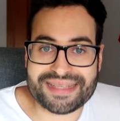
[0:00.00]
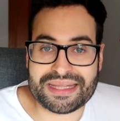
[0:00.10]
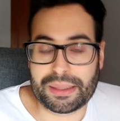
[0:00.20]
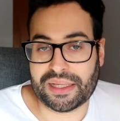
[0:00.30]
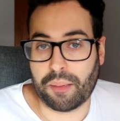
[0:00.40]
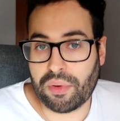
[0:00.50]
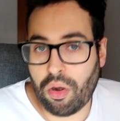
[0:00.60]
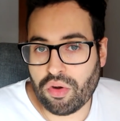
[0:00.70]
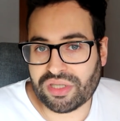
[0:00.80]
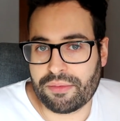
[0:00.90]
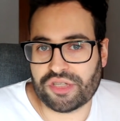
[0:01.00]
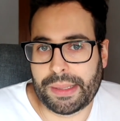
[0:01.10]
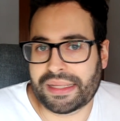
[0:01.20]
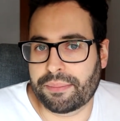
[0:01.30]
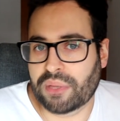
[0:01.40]
es en el Camp Nou, sabemos que
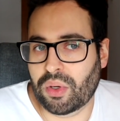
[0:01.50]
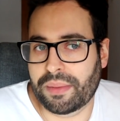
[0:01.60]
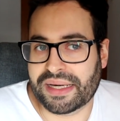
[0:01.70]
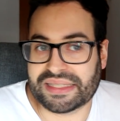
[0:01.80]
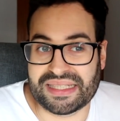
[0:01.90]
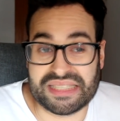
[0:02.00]
en el Camp Nou el Barça